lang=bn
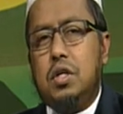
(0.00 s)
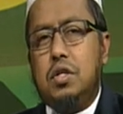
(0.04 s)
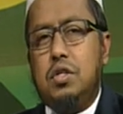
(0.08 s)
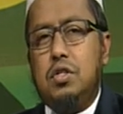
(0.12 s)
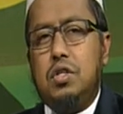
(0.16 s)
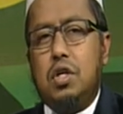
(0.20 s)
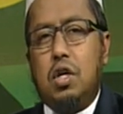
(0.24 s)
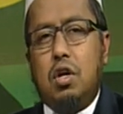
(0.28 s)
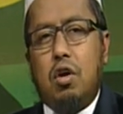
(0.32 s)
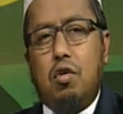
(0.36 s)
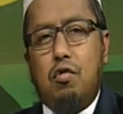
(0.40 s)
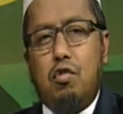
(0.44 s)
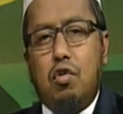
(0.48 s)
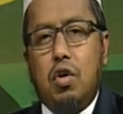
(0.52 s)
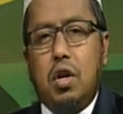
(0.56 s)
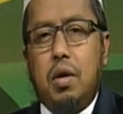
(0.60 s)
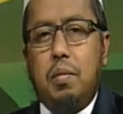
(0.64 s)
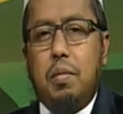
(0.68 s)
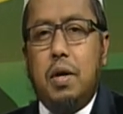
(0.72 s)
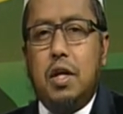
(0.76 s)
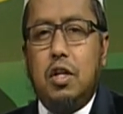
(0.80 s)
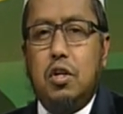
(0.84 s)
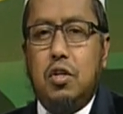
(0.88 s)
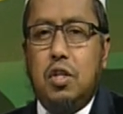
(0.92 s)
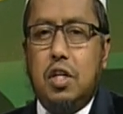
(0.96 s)
যে নফল
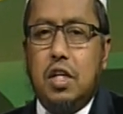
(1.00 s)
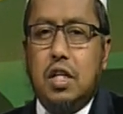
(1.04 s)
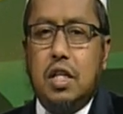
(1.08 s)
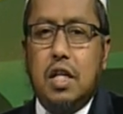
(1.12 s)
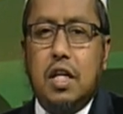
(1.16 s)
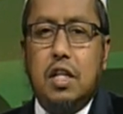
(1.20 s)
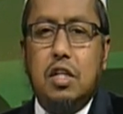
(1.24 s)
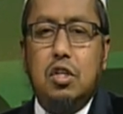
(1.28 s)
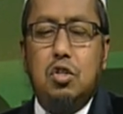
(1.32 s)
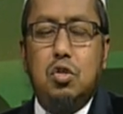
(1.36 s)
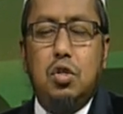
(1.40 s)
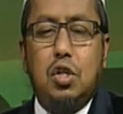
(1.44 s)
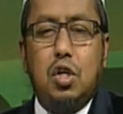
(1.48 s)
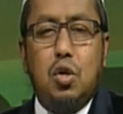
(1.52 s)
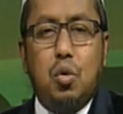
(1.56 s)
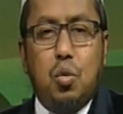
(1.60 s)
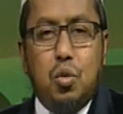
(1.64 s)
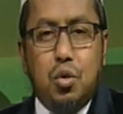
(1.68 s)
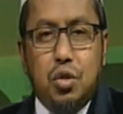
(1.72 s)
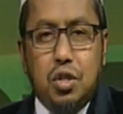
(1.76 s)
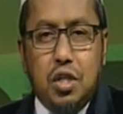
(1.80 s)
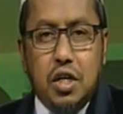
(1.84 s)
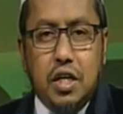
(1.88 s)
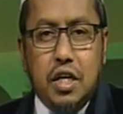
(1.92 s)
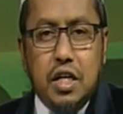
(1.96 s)
এবাদত ইত্যাদি যদি
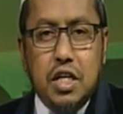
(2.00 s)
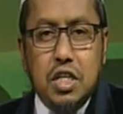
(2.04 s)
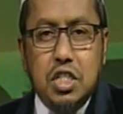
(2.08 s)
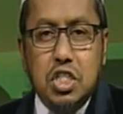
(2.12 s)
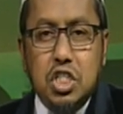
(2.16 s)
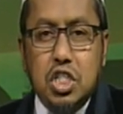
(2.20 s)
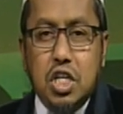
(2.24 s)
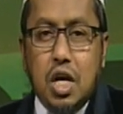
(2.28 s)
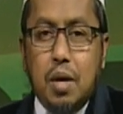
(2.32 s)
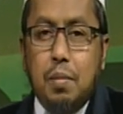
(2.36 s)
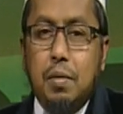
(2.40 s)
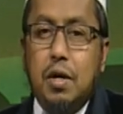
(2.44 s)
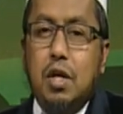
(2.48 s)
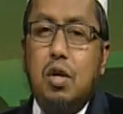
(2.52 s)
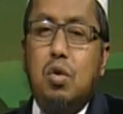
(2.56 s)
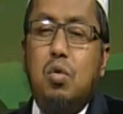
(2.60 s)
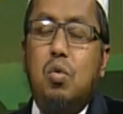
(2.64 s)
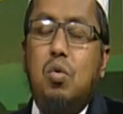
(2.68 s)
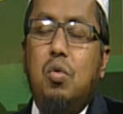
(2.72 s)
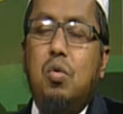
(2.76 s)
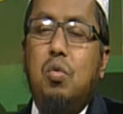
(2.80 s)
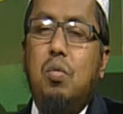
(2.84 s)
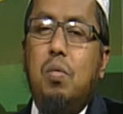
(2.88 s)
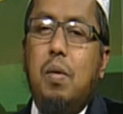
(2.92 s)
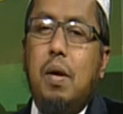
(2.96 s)
করতে গিয়ে স্বামীর
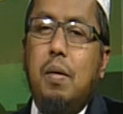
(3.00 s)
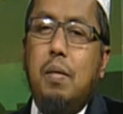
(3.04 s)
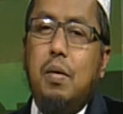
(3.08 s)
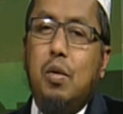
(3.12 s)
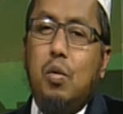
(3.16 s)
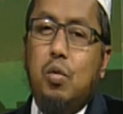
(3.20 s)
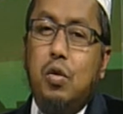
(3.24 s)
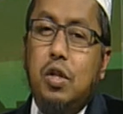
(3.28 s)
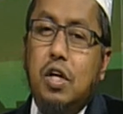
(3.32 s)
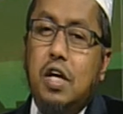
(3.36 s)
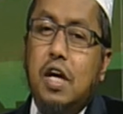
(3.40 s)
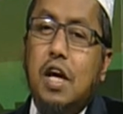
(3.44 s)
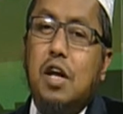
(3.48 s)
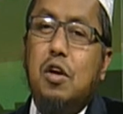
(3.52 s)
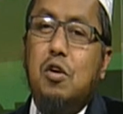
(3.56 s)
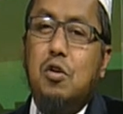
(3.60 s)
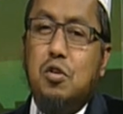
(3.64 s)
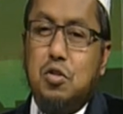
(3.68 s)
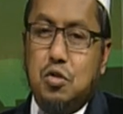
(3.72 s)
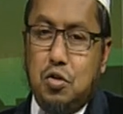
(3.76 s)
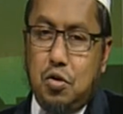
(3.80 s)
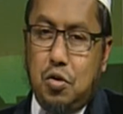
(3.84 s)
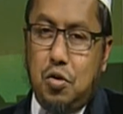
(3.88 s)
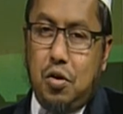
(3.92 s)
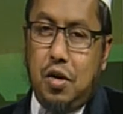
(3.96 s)
কোনোভাবে অধিকার
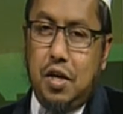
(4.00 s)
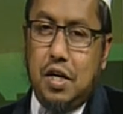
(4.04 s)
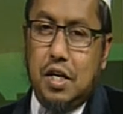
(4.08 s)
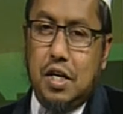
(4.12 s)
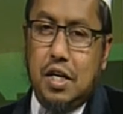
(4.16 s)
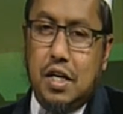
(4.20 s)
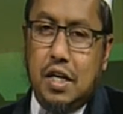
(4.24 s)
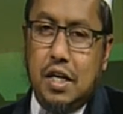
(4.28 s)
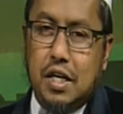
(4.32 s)
নষ্ট হয়